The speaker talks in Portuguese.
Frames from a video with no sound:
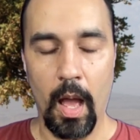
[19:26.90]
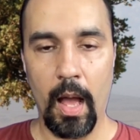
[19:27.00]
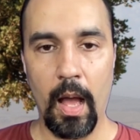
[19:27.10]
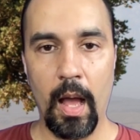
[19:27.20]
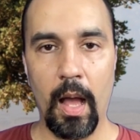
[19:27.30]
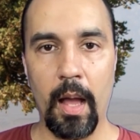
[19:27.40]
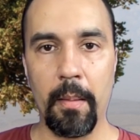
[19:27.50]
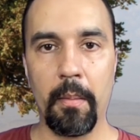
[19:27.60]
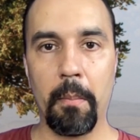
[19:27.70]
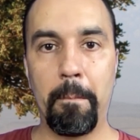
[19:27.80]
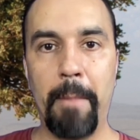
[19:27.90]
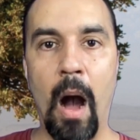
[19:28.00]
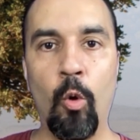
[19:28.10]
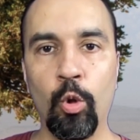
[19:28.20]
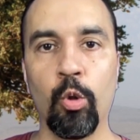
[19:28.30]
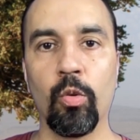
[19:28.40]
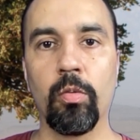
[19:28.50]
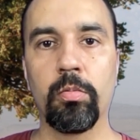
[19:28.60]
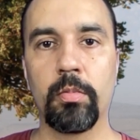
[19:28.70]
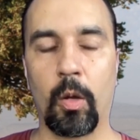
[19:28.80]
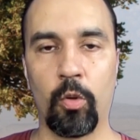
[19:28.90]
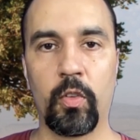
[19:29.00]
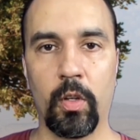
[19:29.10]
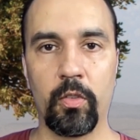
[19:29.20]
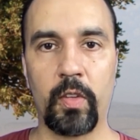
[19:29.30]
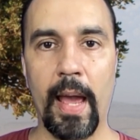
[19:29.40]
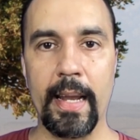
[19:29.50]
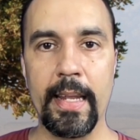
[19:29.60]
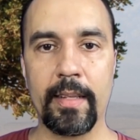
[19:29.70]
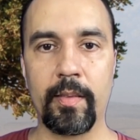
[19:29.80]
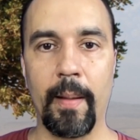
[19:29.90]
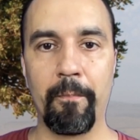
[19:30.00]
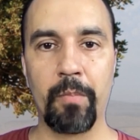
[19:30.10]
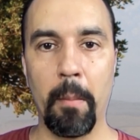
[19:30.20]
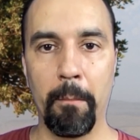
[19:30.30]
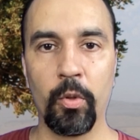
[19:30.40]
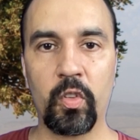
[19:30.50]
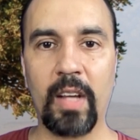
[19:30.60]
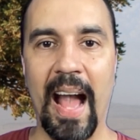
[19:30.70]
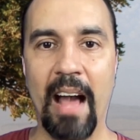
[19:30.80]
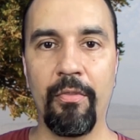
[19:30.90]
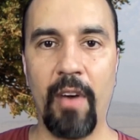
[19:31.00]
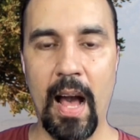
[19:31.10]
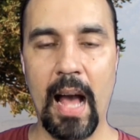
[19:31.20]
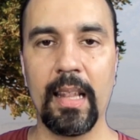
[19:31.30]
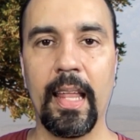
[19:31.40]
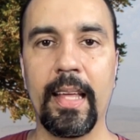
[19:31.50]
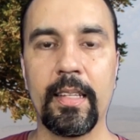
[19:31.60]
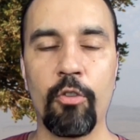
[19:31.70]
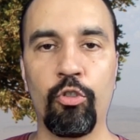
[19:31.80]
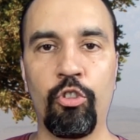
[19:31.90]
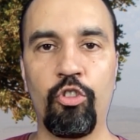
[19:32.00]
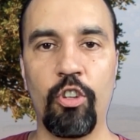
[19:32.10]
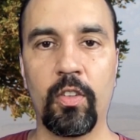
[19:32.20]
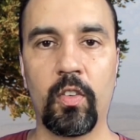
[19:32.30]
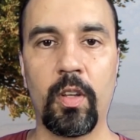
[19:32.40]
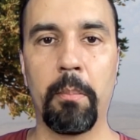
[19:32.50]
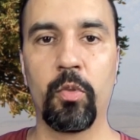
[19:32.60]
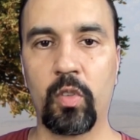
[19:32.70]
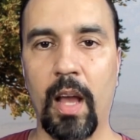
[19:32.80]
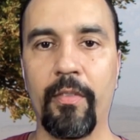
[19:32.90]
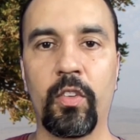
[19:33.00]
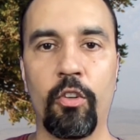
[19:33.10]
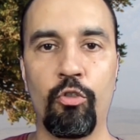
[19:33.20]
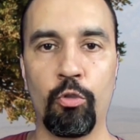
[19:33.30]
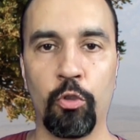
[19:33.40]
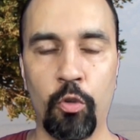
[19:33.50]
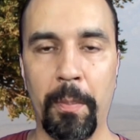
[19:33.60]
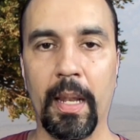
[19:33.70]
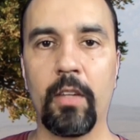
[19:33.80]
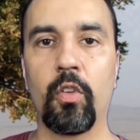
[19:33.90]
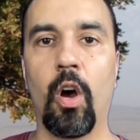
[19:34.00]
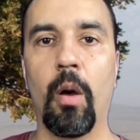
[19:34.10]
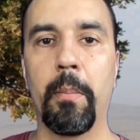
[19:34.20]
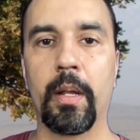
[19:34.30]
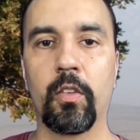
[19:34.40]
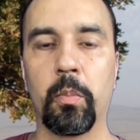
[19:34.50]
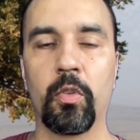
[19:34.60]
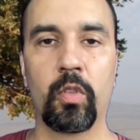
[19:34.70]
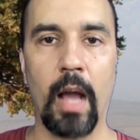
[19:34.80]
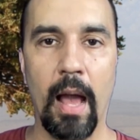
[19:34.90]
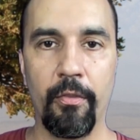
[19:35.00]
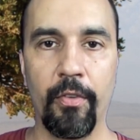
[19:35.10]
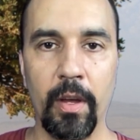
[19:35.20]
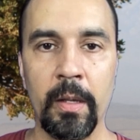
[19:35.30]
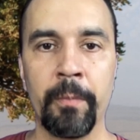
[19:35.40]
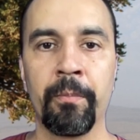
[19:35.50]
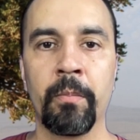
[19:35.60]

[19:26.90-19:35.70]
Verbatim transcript: Uh, Paulo, a condição de israelita, buscava a lei da justiça, buscava ser justo pelas obras, buscava